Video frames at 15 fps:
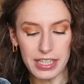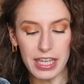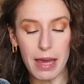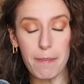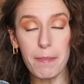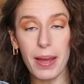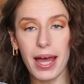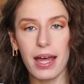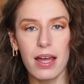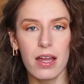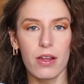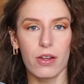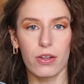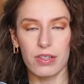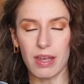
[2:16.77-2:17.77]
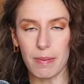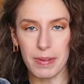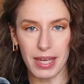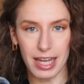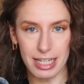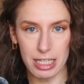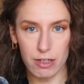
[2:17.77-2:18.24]
Il n'y a pas
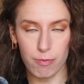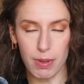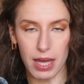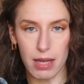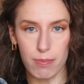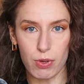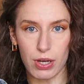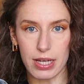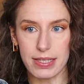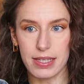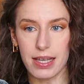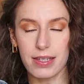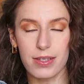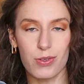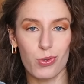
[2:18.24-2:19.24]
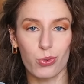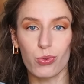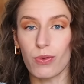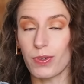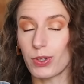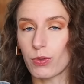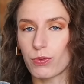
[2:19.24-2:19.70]
d'impératif par rapport à ça. C'est
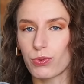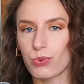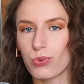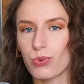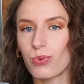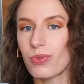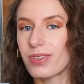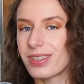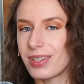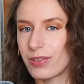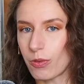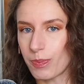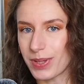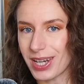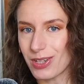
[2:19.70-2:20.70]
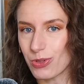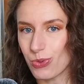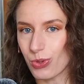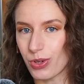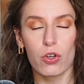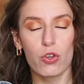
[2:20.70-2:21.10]
surtout en fait en fonction des températures.